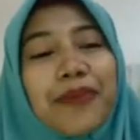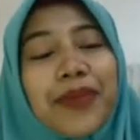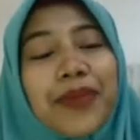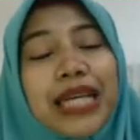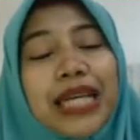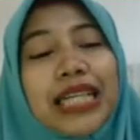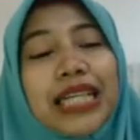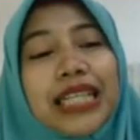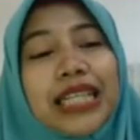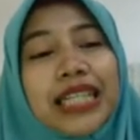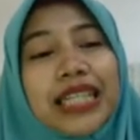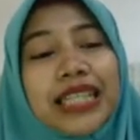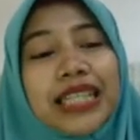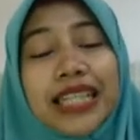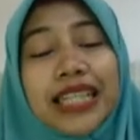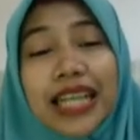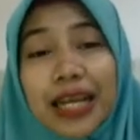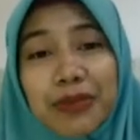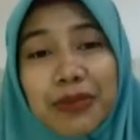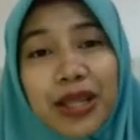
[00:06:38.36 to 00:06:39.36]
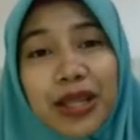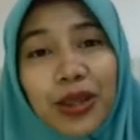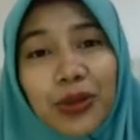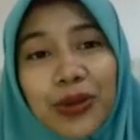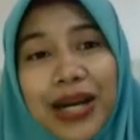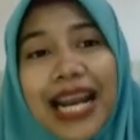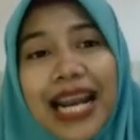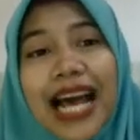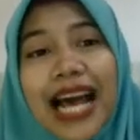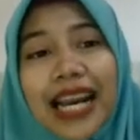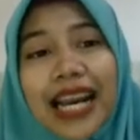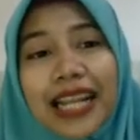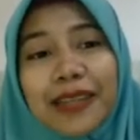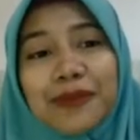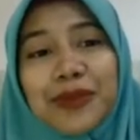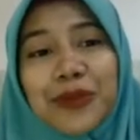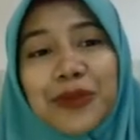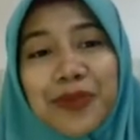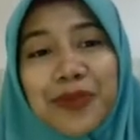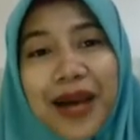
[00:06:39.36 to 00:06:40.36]
e, dengan bantuan alat
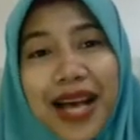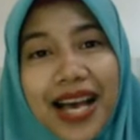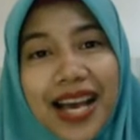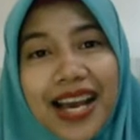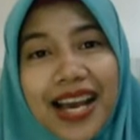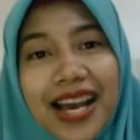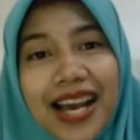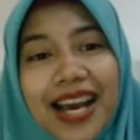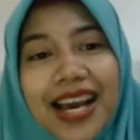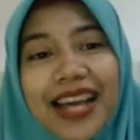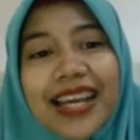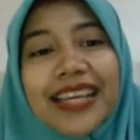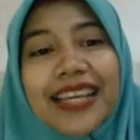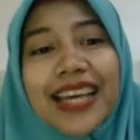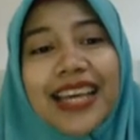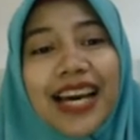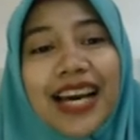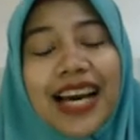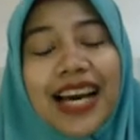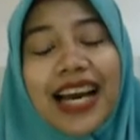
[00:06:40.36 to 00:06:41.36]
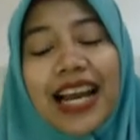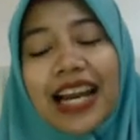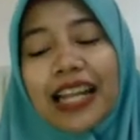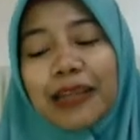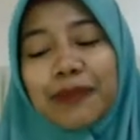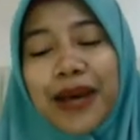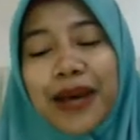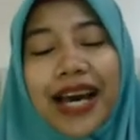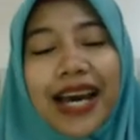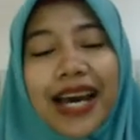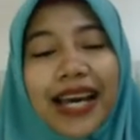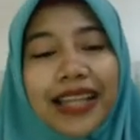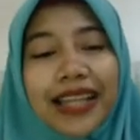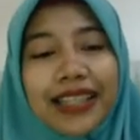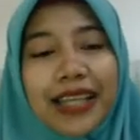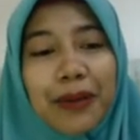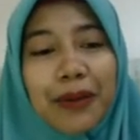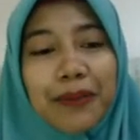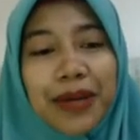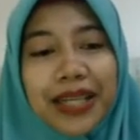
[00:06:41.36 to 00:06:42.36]
berupa ya alat pahat.
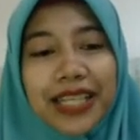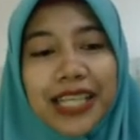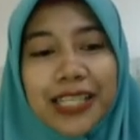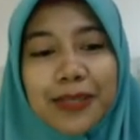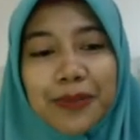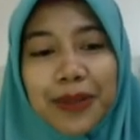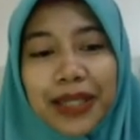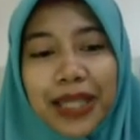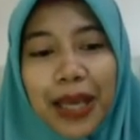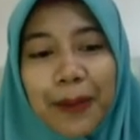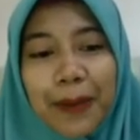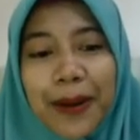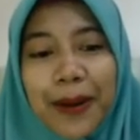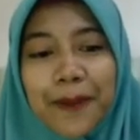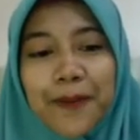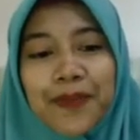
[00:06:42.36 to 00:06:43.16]
Gambarnya seperti apa?